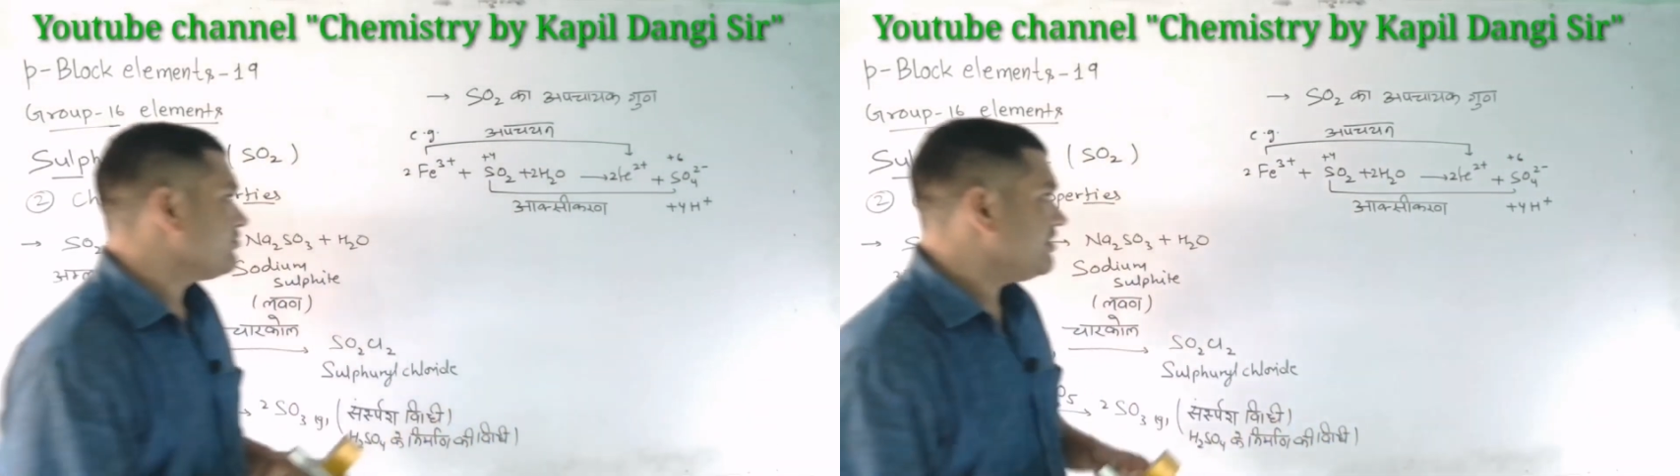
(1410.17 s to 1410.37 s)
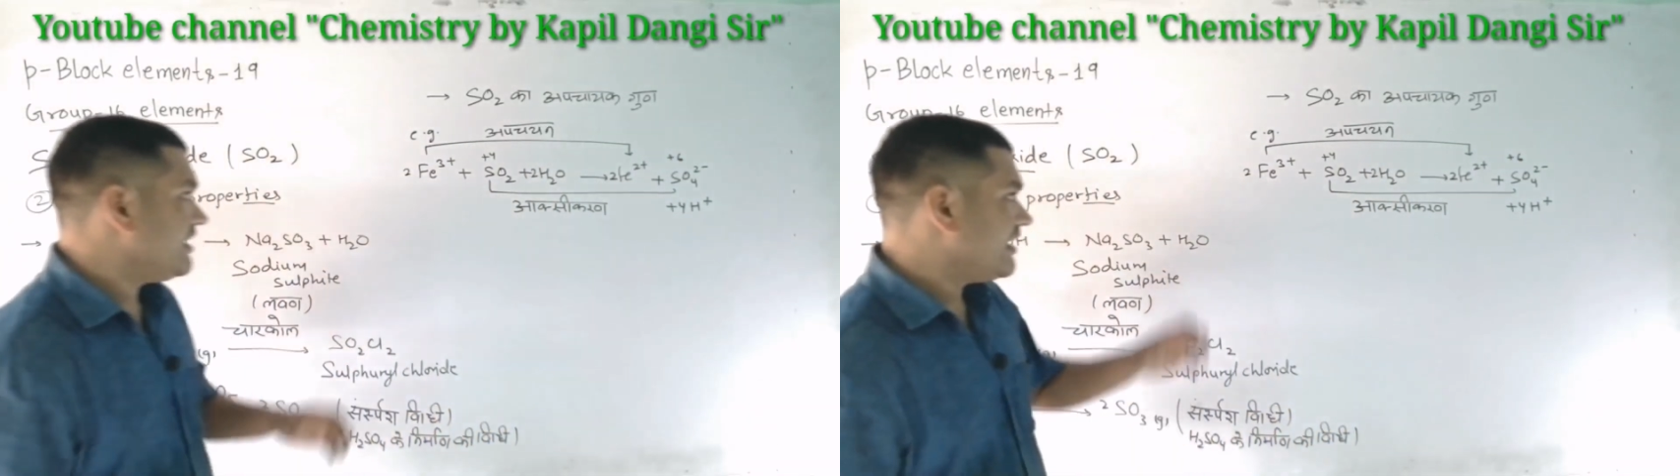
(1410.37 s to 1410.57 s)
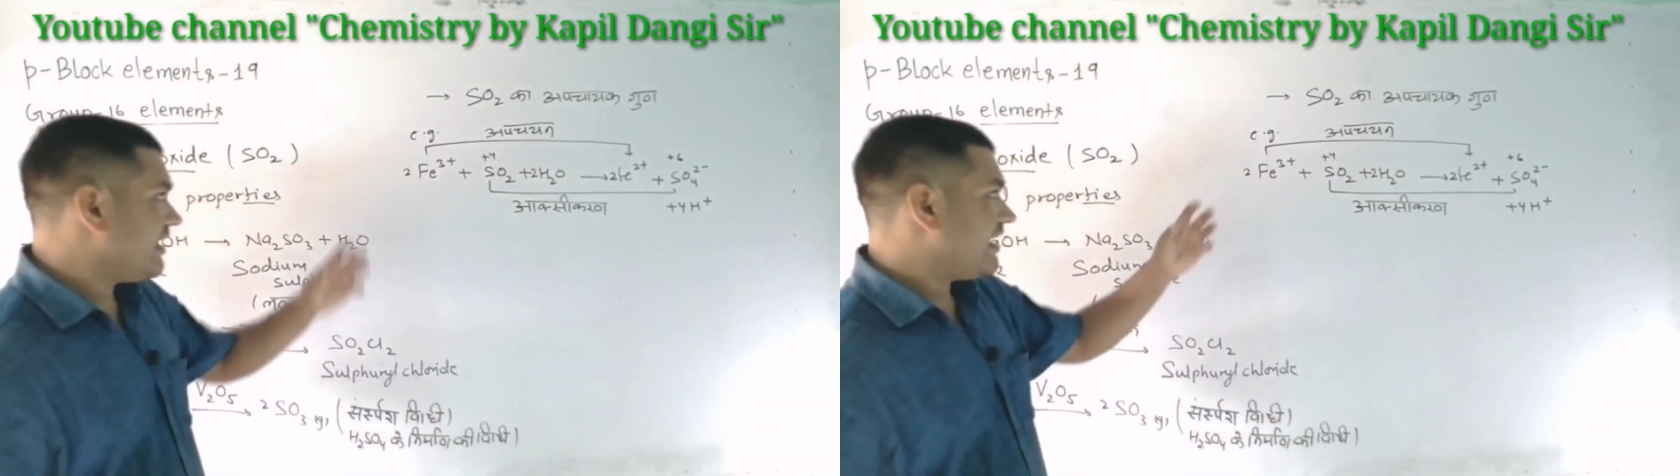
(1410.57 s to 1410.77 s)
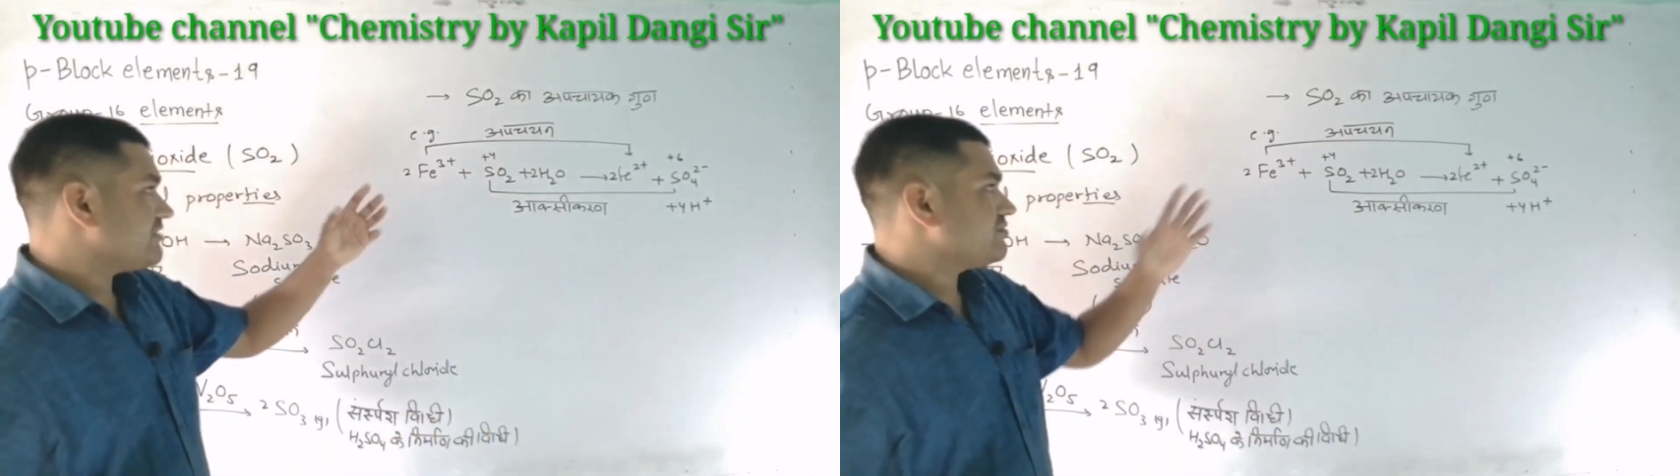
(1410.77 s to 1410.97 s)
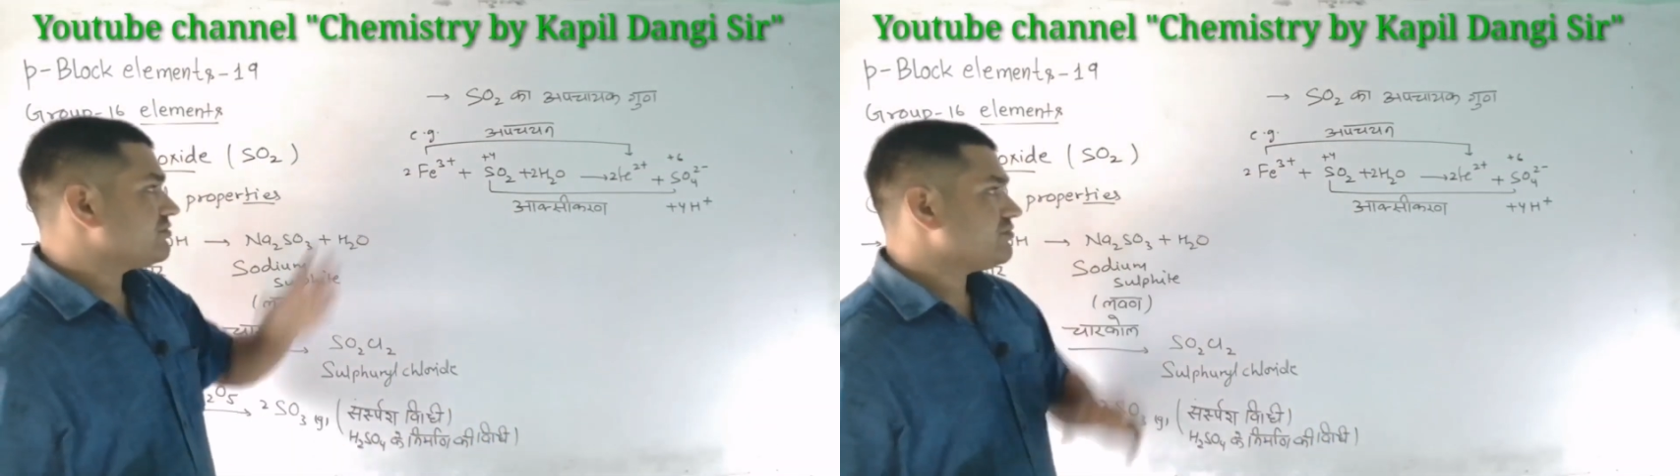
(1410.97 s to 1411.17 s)
तो ये
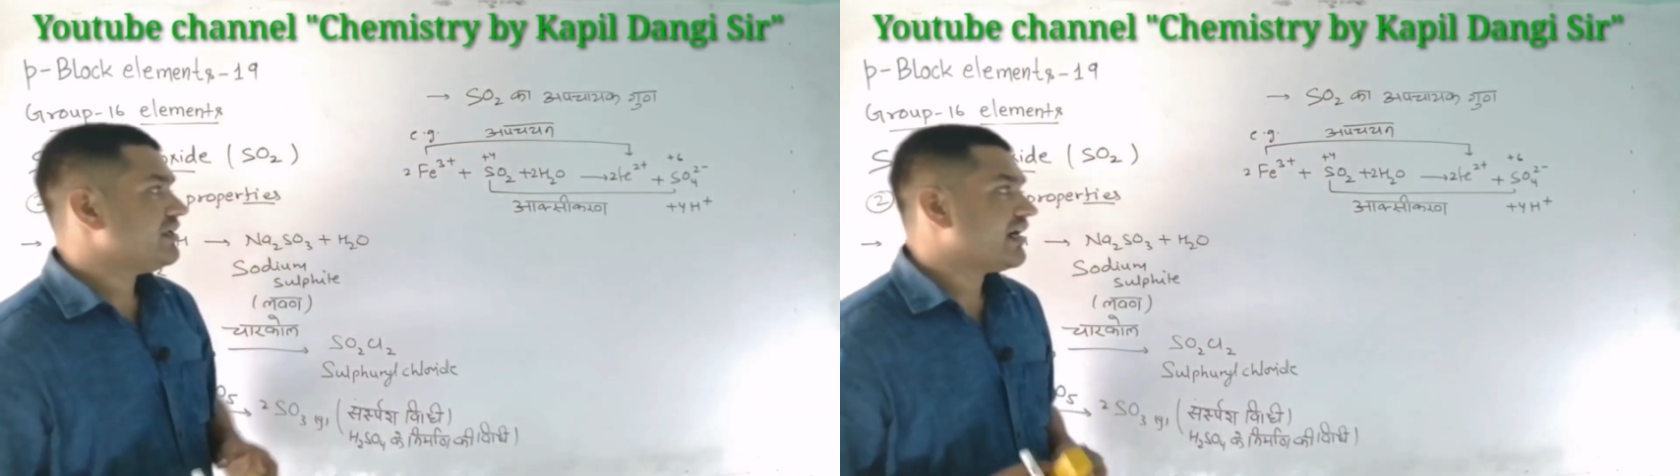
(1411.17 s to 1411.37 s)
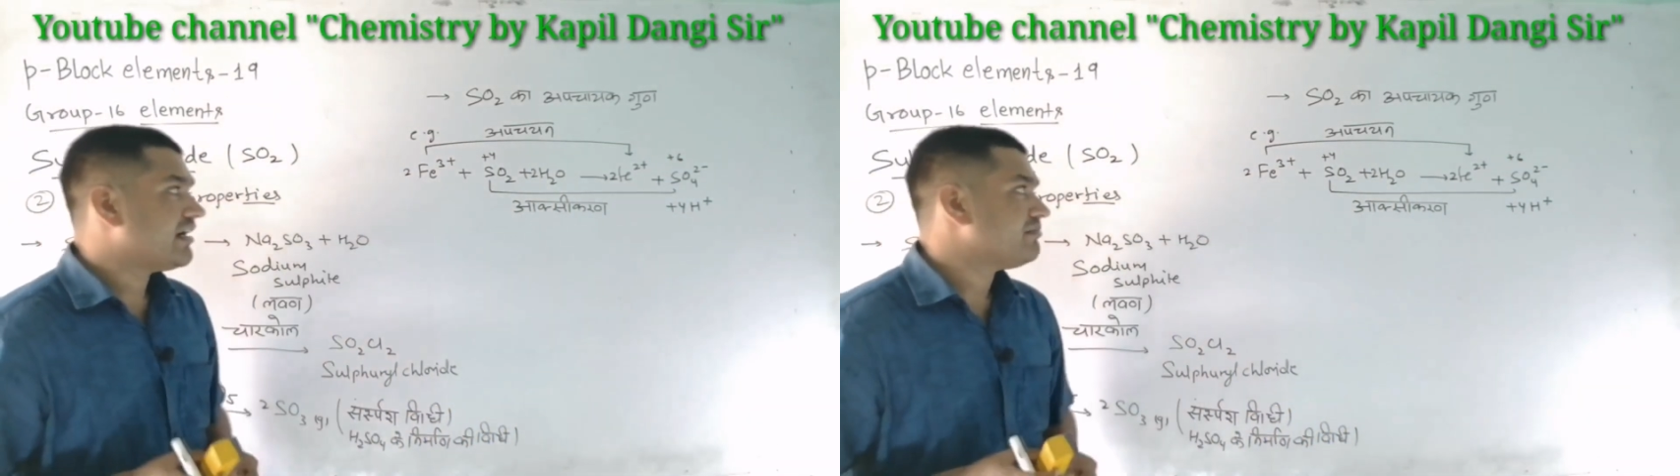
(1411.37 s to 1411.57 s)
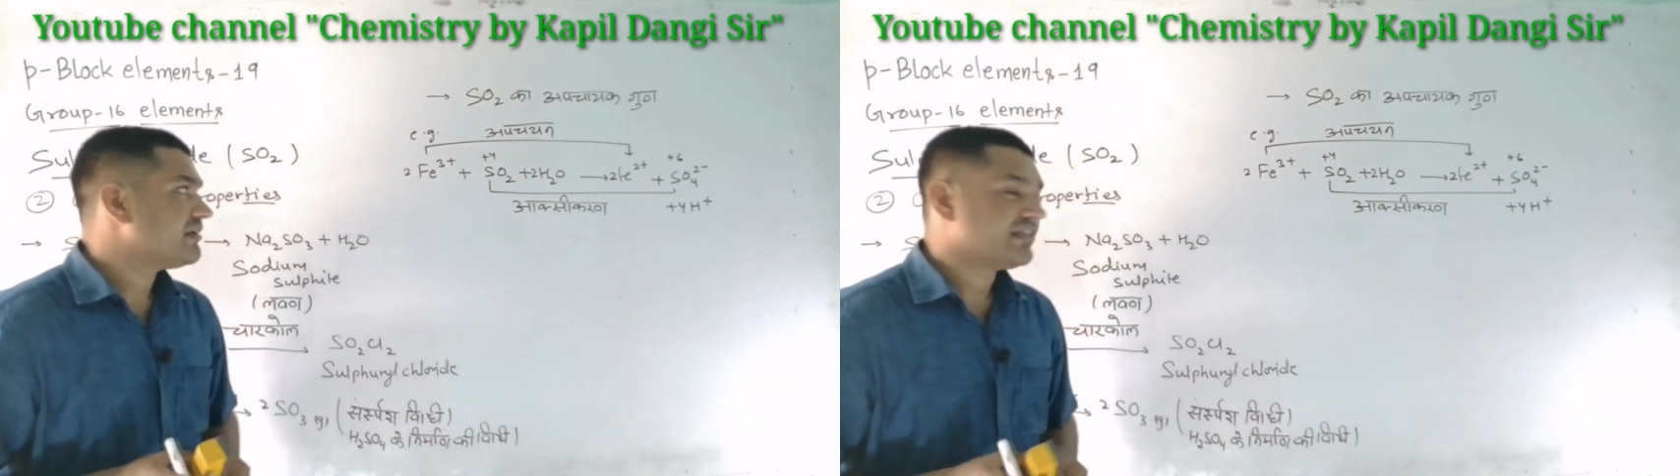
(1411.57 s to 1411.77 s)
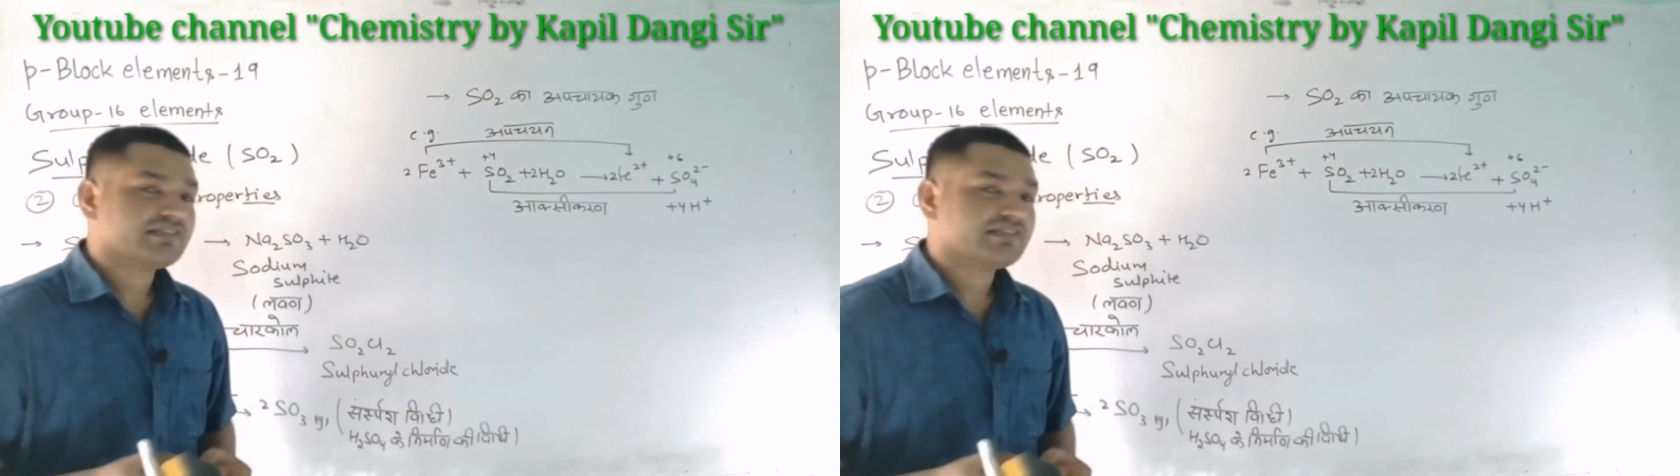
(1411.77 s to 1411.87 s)
एस ओ टू यहाँ पर